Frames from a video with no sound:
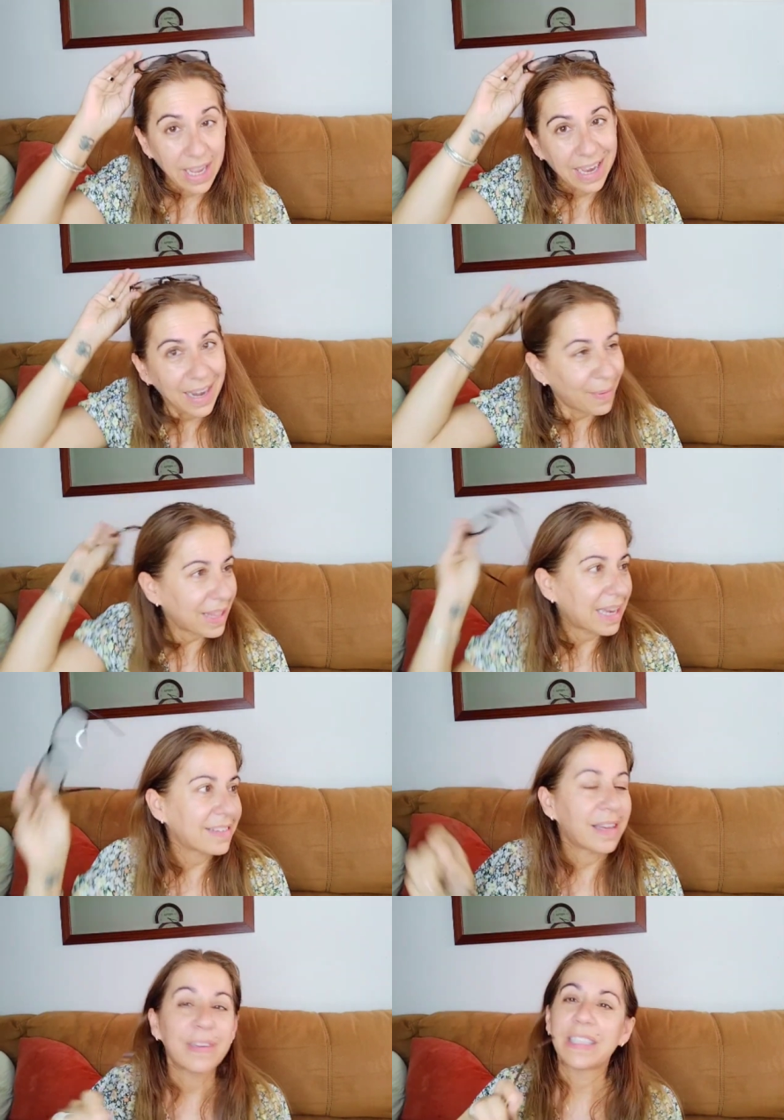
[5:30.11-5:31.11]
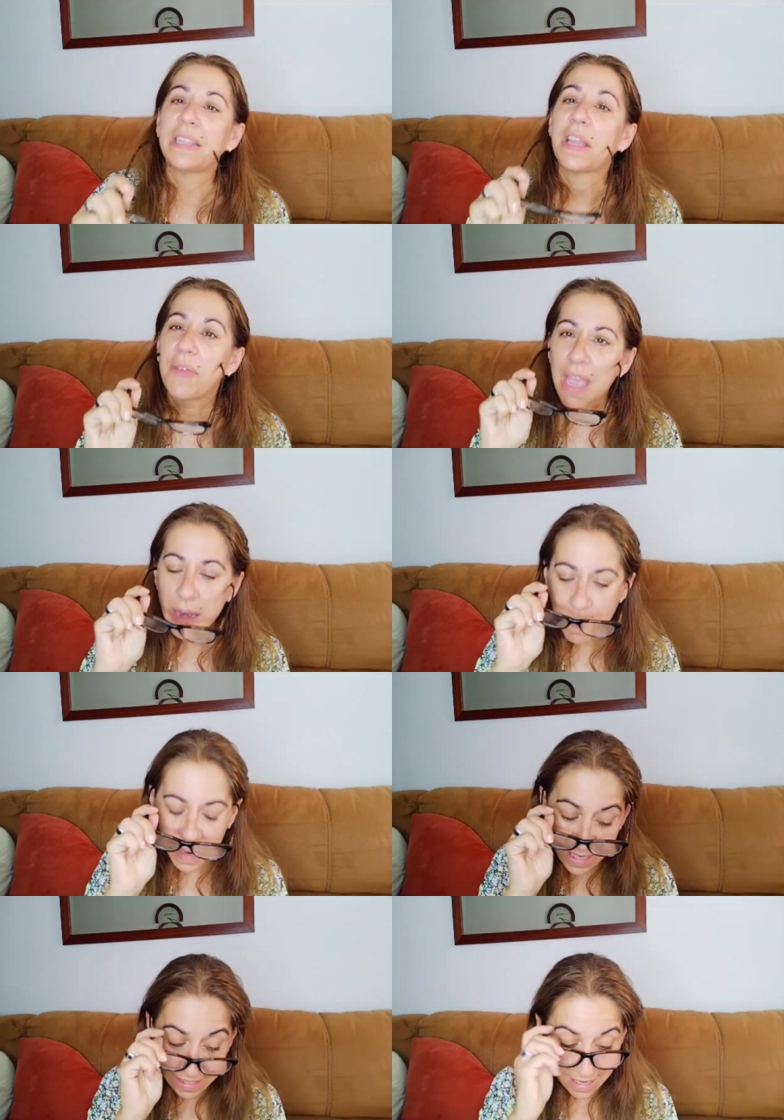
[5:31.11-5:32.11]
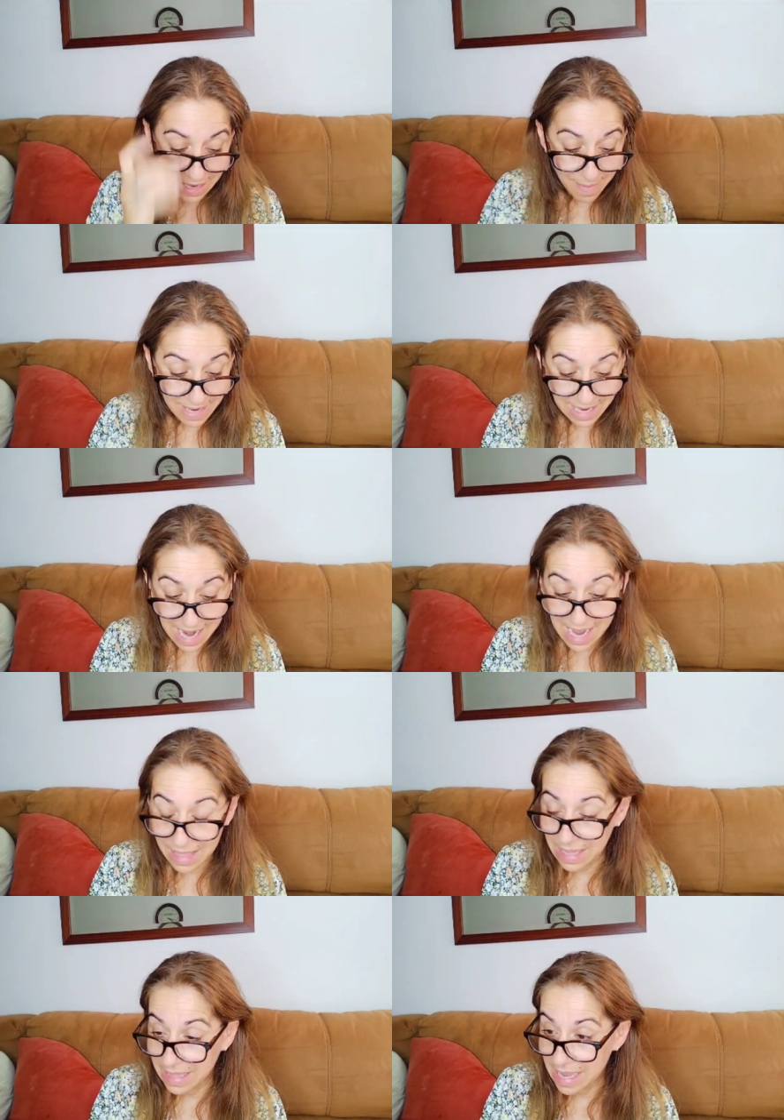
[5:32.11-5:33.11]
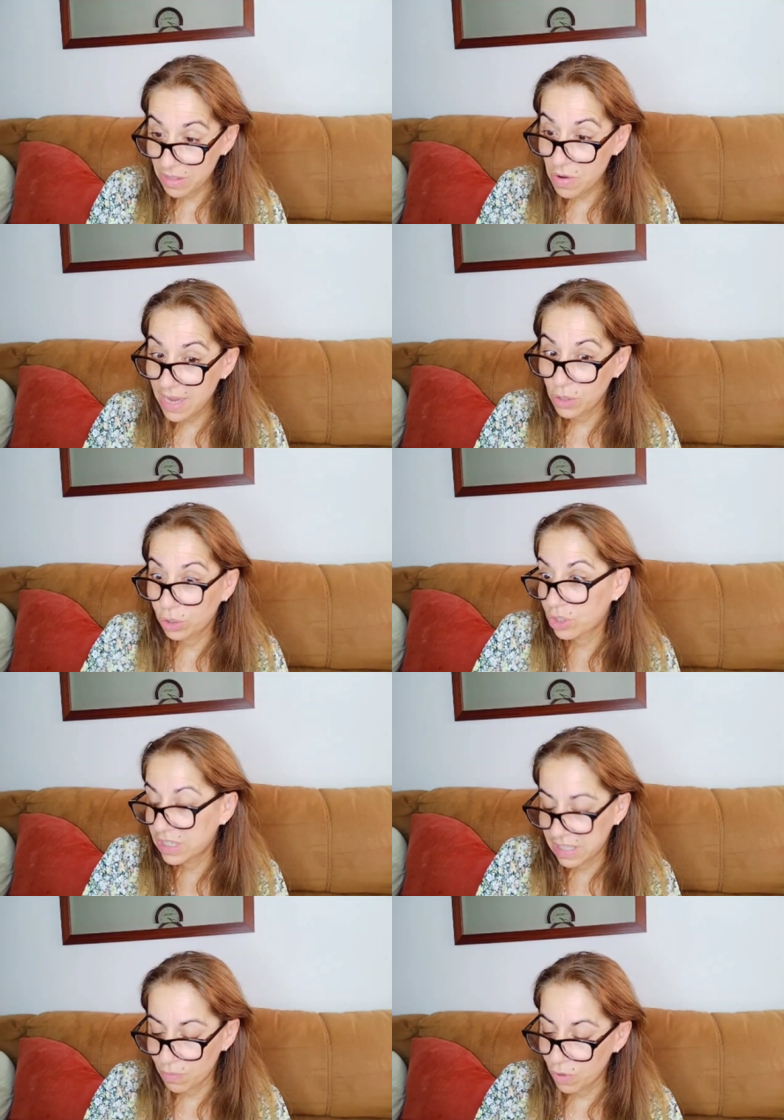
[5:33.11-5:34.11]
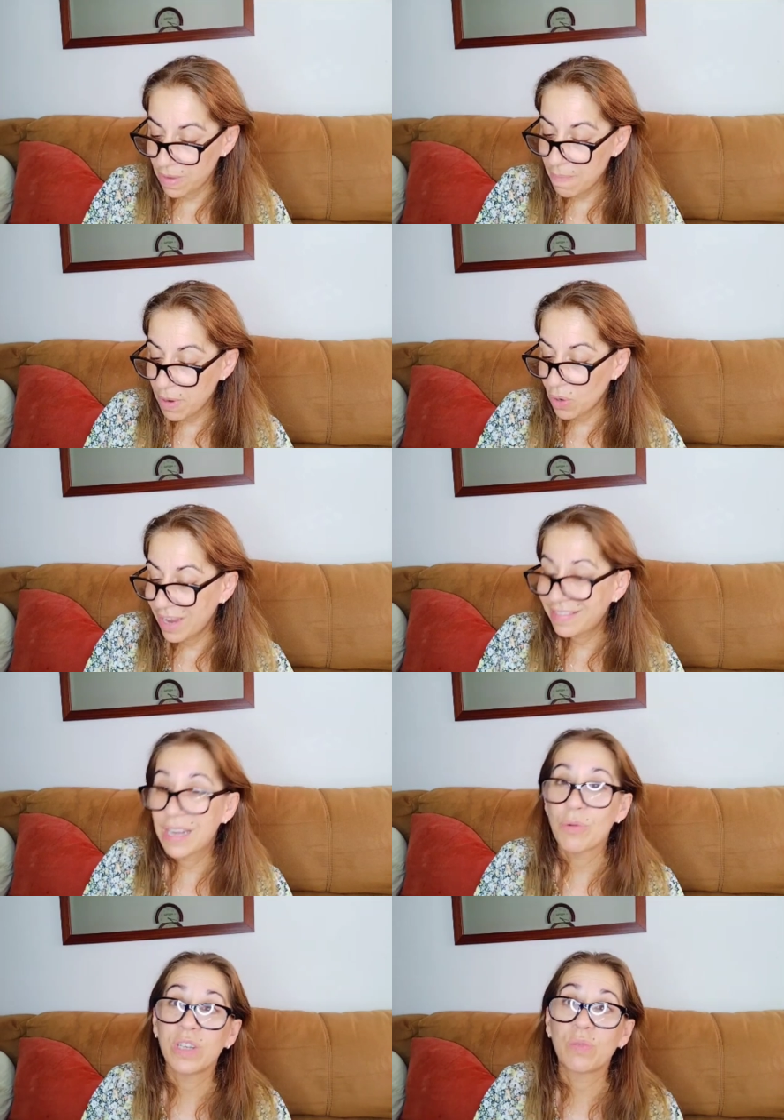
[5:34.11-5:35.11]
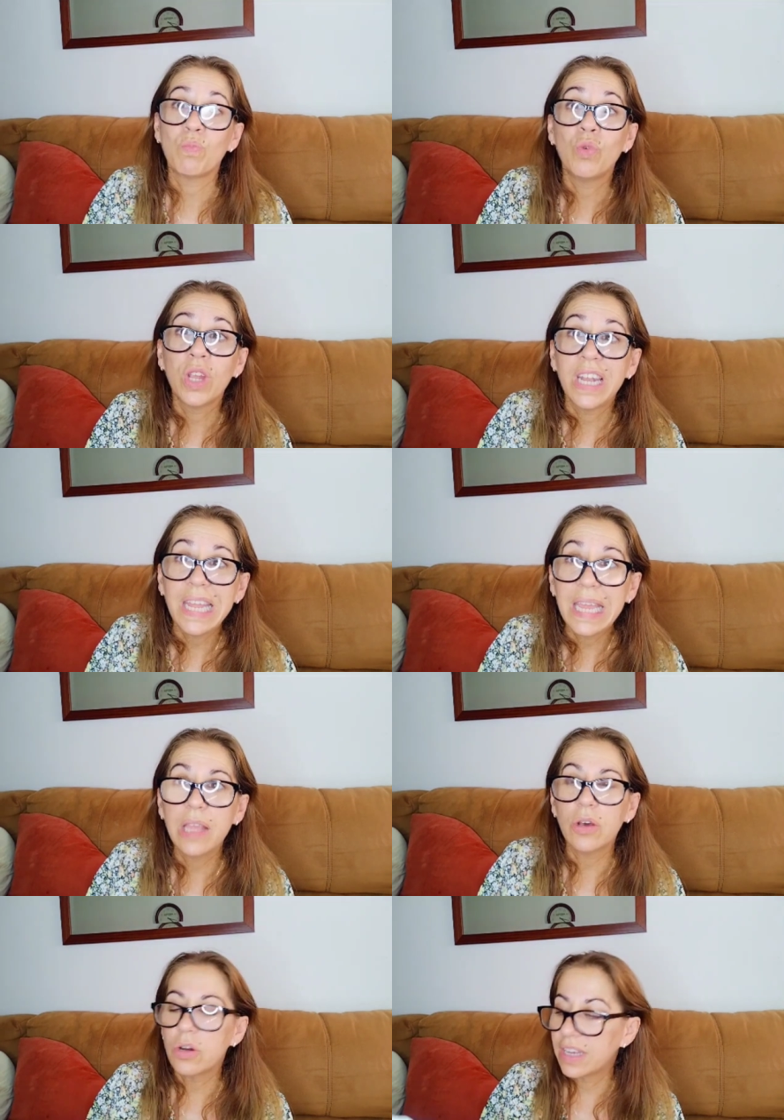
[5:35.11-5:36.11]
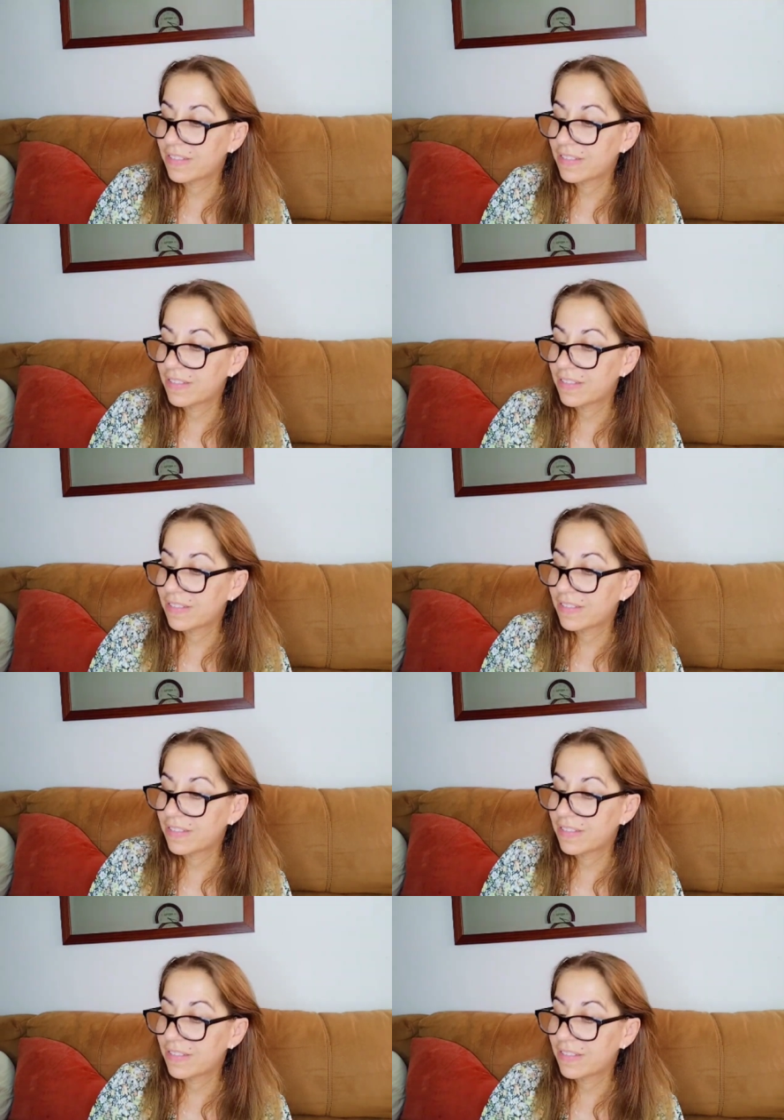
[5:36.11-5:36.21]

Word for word: Eh, la verdad que está bastante bien para ser de la marca Hacendado. Hay otros que están muy bien, pero este no es muy líquido.